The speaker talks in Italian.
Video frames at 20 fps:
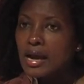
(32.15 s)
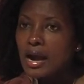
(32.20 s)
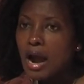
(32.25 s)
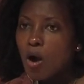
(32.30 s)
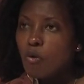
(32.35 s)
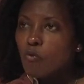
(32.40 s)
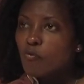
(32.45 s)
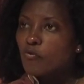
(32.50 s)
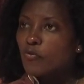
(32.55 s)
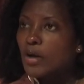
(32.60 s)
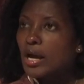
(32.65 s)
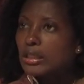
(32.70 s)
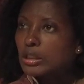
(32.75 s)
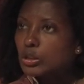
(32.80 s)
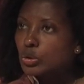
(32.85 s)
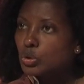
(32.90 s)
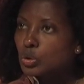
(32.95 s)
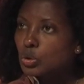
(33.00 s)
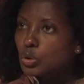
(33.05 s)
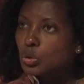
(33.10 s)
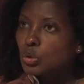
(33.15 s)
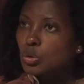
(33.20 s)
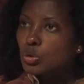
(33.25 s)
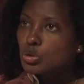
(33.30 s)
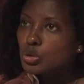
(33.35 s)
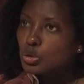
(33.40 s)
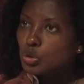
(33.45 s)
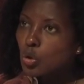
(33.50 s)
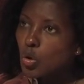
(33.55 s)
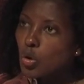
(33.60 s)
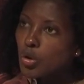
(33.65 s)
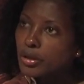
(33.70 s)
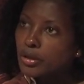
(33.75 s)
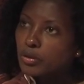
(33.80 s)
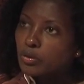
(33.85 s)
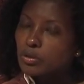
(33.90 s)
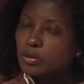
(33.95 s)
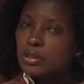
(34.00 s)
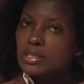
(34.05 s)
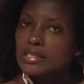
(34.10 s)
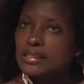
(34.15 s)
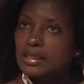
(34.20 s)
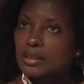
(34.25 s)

a un fatto storico che è